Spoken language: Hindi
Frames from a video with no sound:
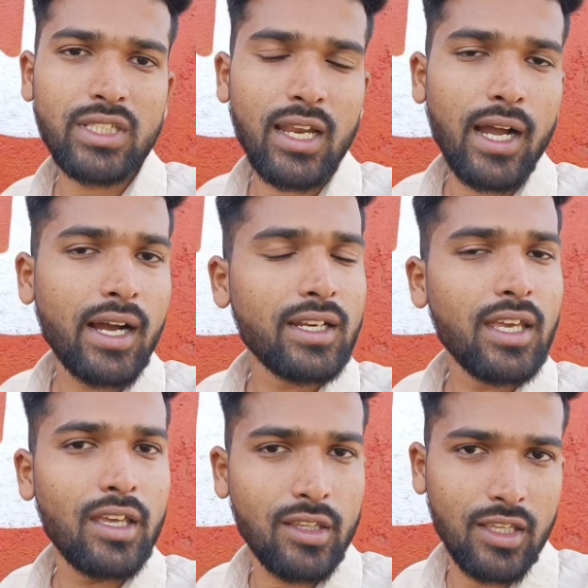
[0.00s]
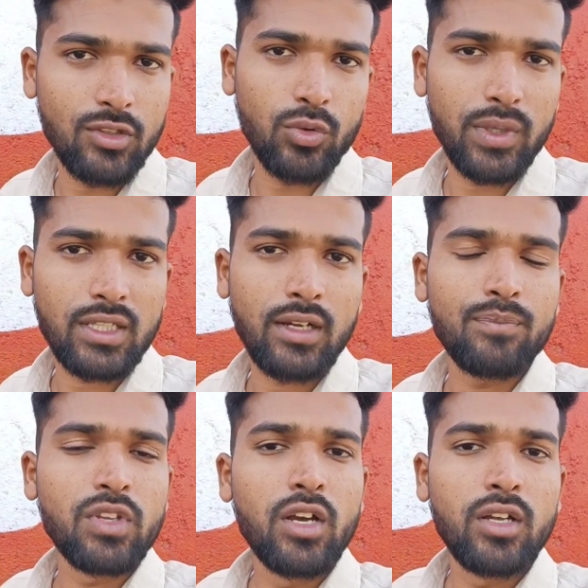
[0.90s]
रुपये से लगा करके इक्कीस रुपये
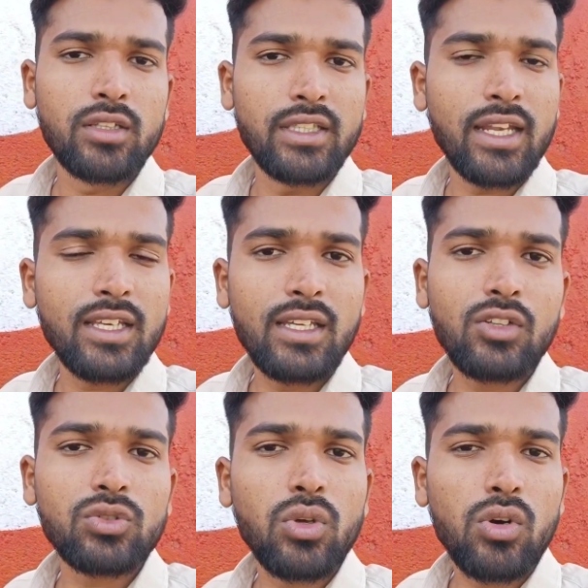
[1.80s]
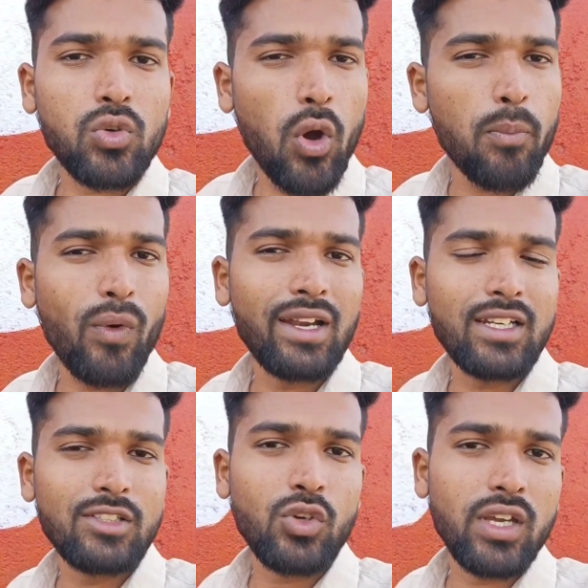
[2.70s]
तक यानी कि दोस्तों टॉप
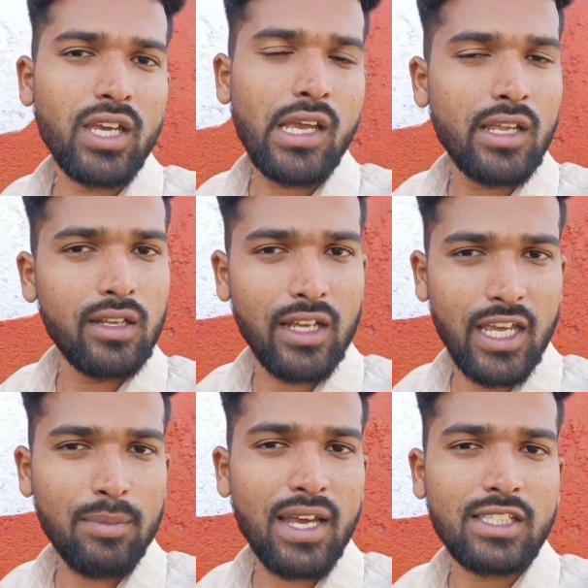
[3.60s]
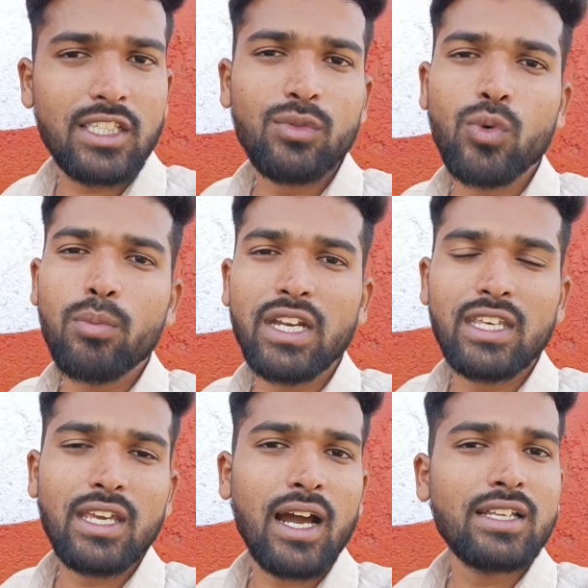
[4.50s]
क्वालिटी जो है नए प्याज की वो बनी
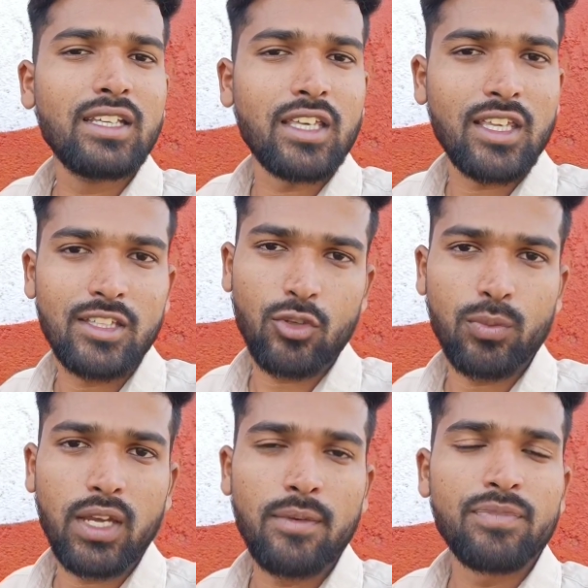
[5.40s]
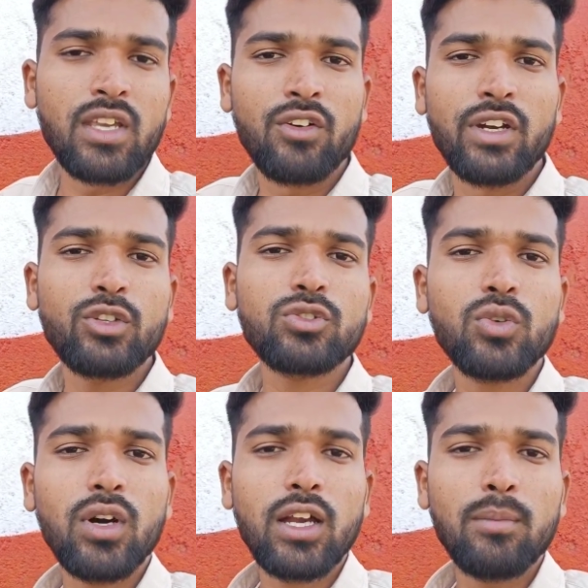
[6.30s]
है आज इक्कीस रुपये वहीं
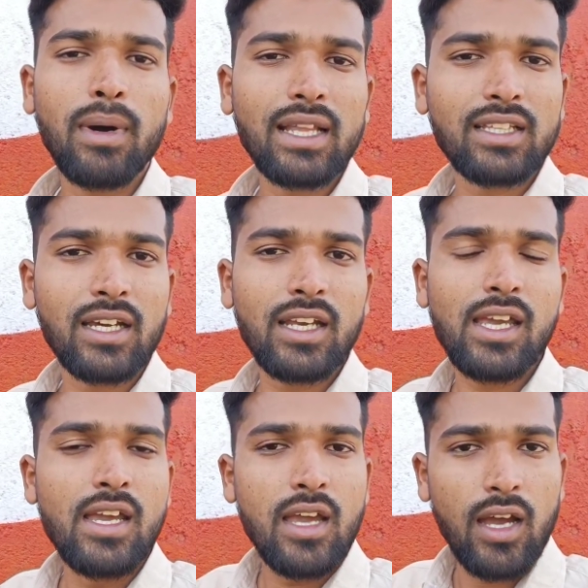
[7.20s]
दोस्तों अगर हम बात करें